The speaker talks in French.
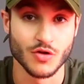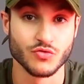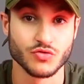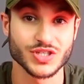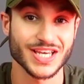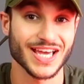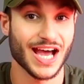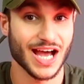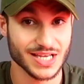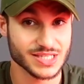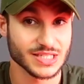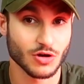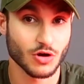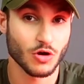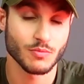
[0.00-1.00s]
vous serez
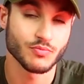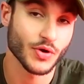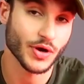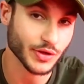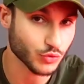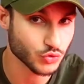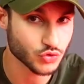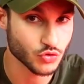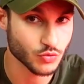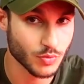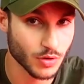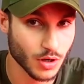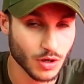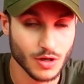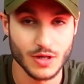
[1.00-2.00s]
assez grand pour être
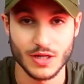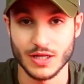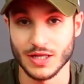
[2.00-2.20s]
youtubeur